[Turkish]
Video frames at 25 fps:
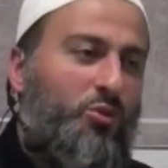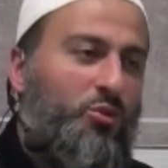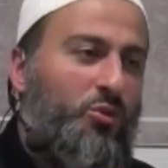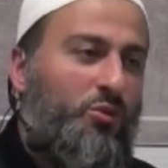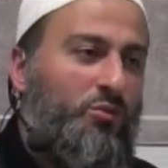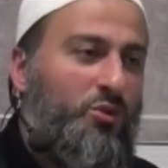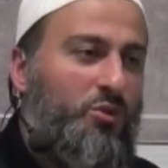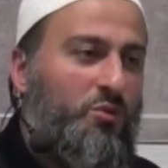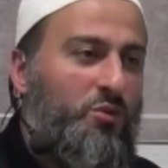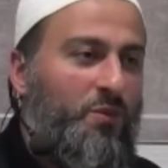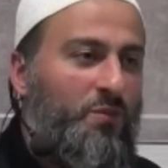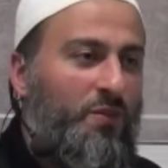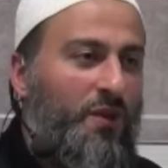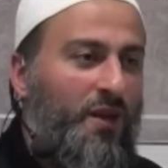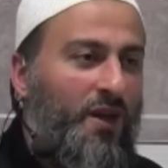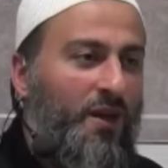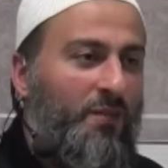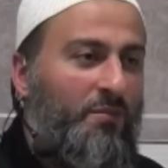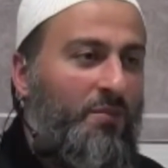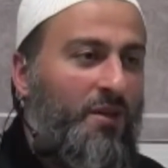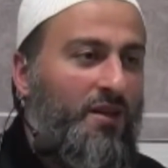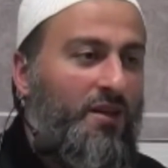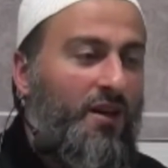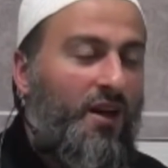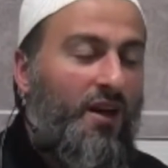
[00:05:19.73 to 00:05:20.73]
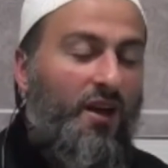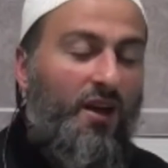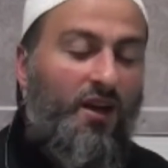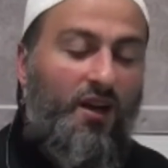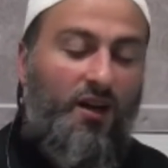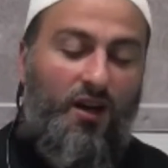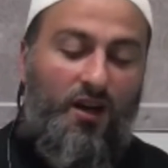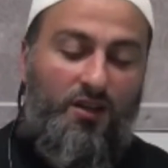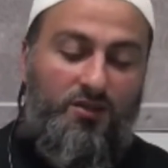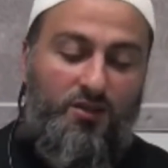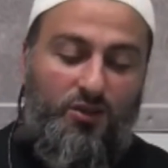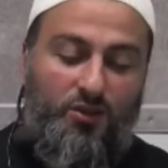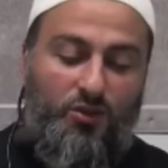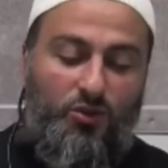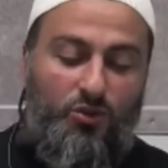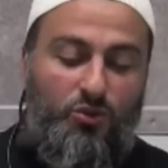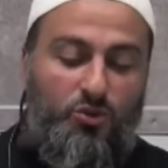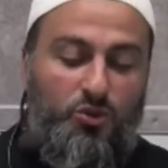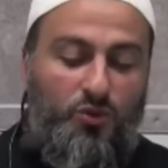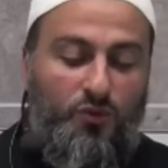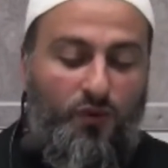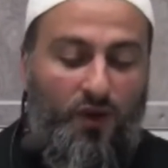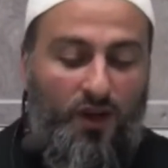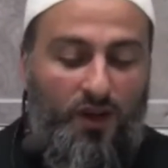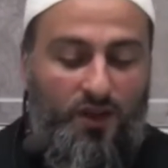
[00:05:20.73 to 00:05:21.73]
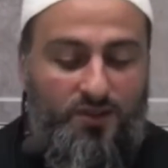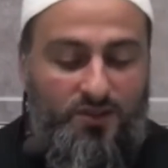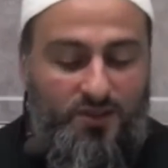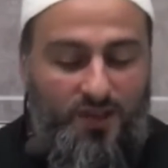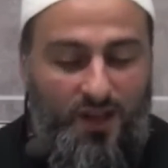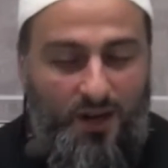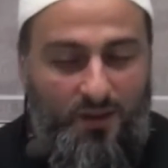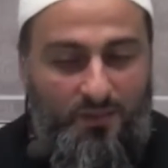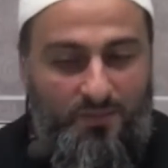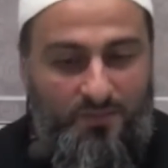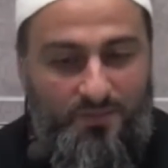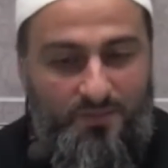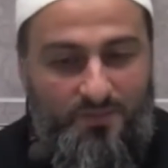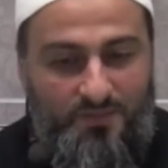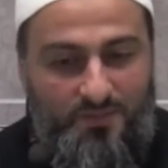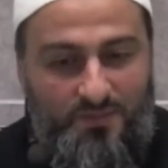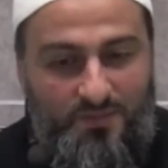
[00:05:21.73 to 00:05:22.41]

tutulmuş bir peygamber. Hazreti Yusuf aleyhisselam.